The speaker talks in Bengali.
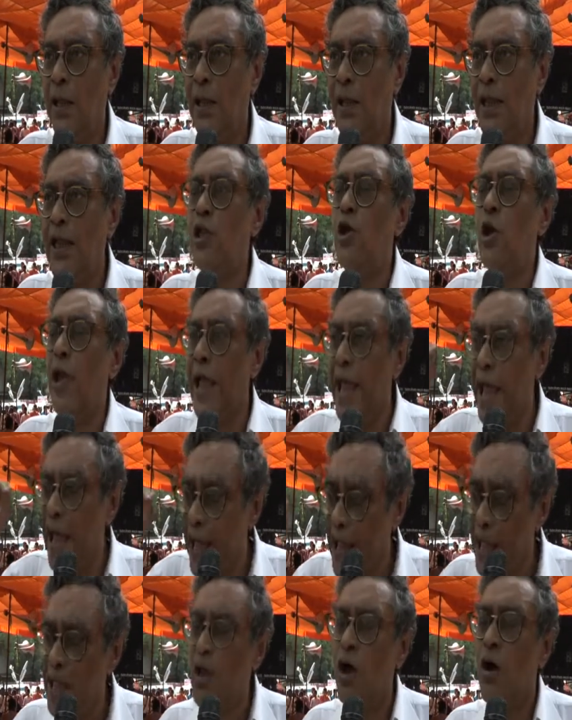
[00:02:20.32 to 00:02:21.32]
কিন্তু
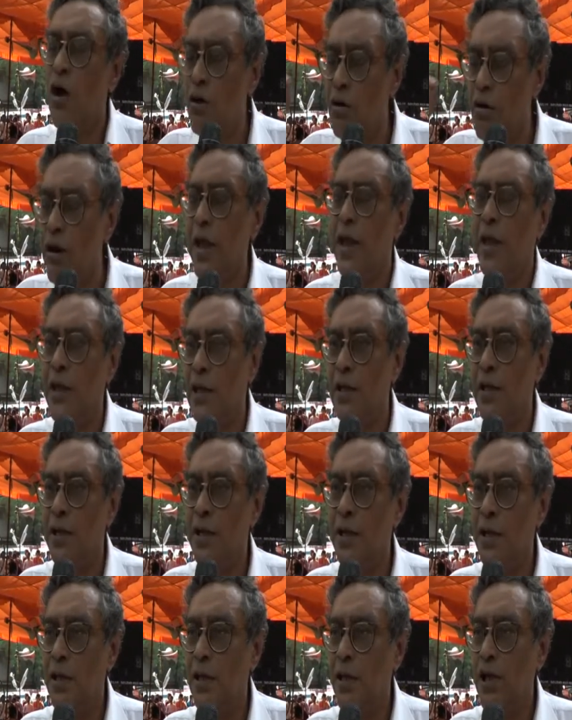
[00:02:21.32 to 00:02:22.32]
এই ধরনের
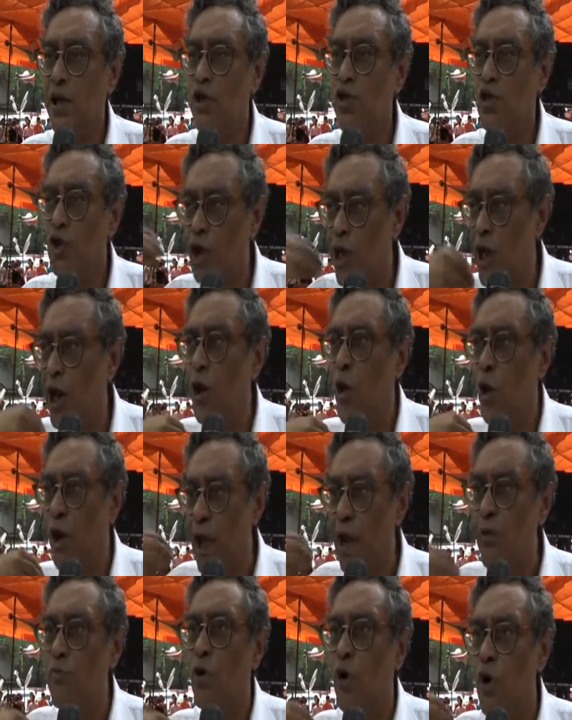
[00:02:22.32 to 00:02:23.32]
যদি
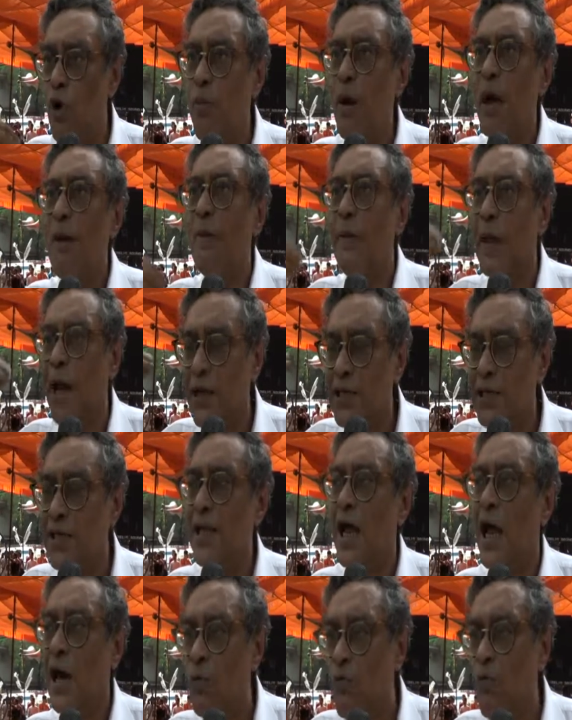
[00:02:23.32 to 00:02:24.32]
লোকের মনোভাব
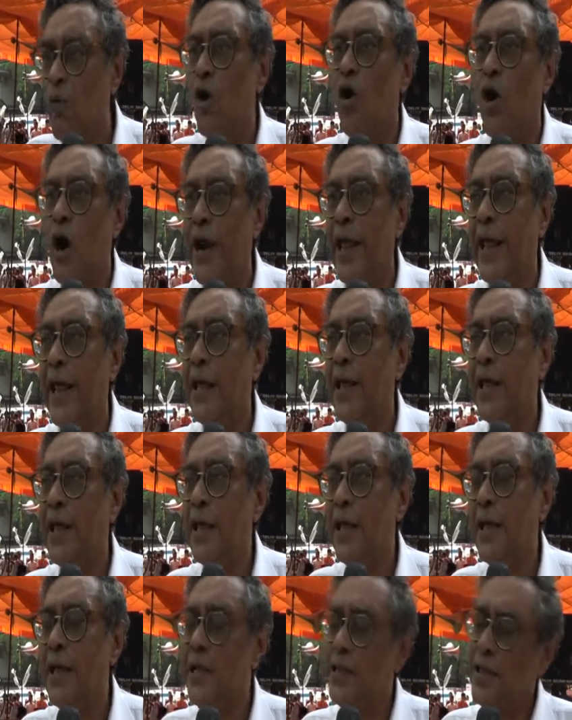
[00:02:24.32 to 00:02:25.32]
আসতে আরম্ভ করে
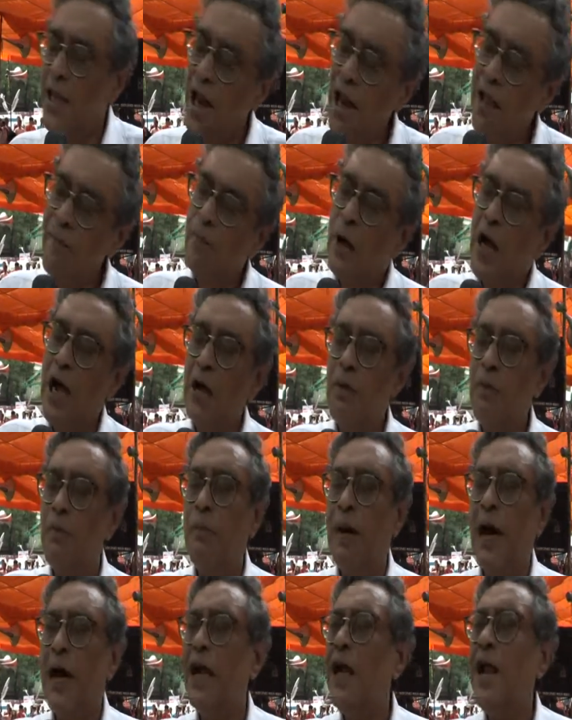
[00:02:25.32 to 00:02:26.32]
তাহলে
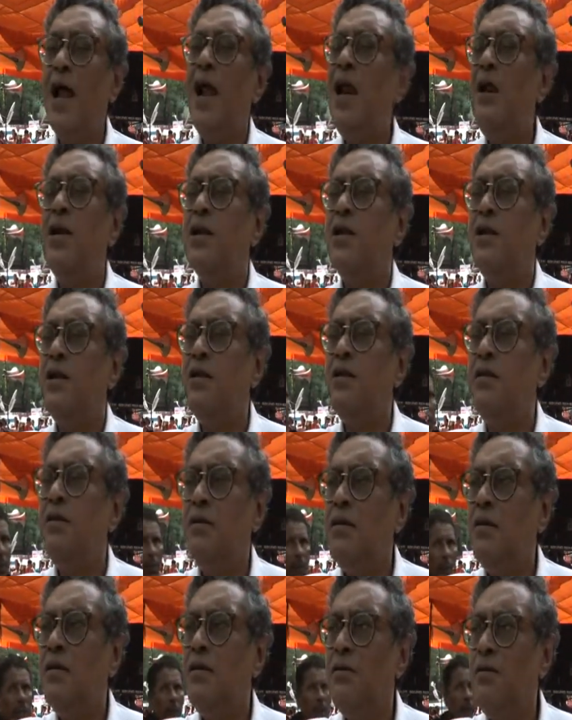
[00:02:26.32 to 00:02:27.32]
বাংলার
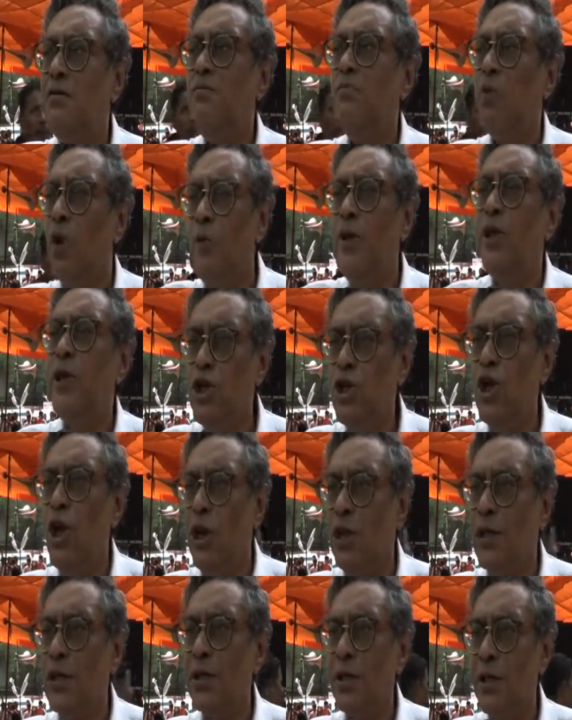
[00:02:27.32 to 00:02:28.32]

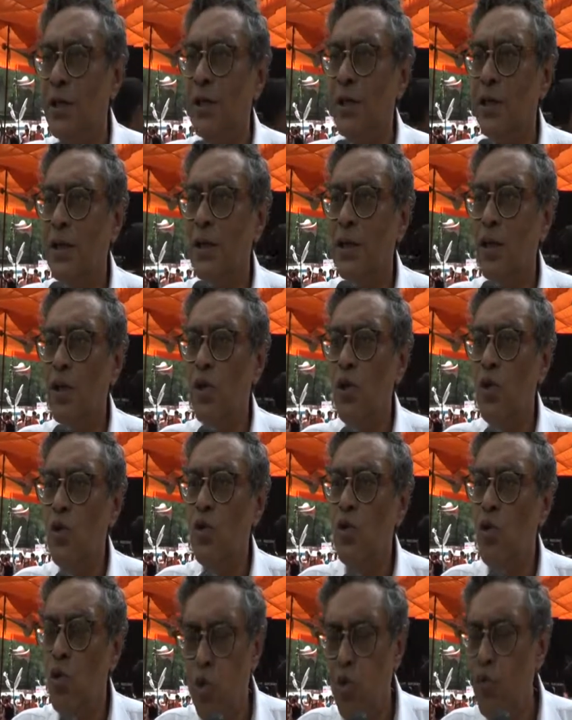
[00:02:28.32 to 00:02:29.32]
ভবিষ্যৎ
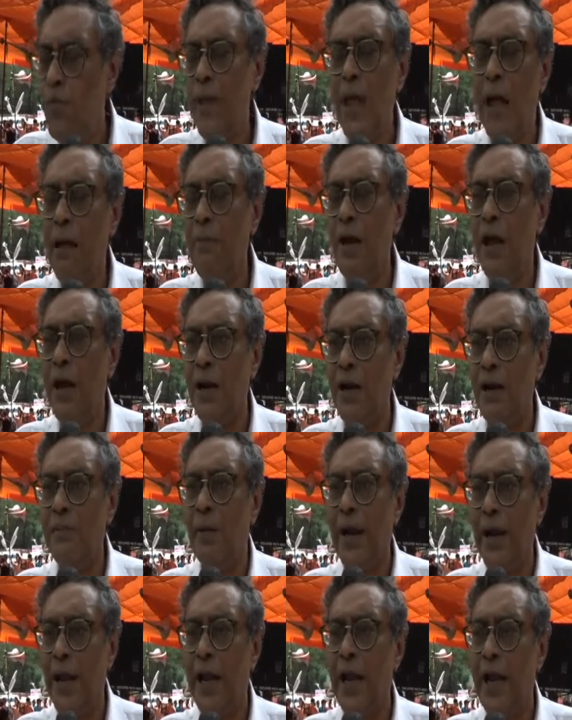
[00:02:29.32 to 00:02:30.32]
খুবই আমার
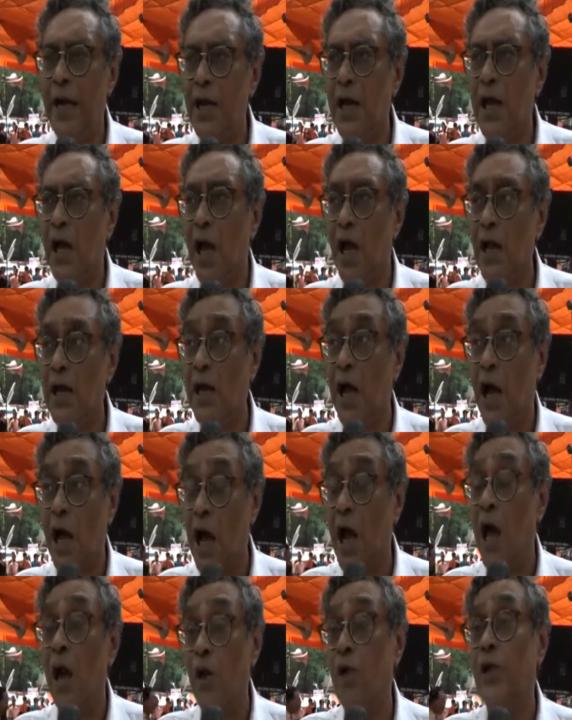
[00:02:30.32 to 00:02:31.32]
মানে একটা
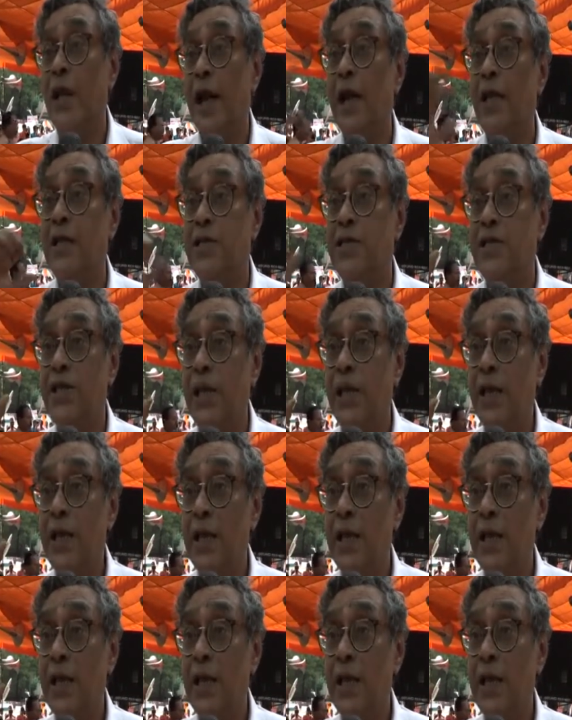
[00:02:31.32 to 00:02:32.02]
কালো দেখাচ্ছে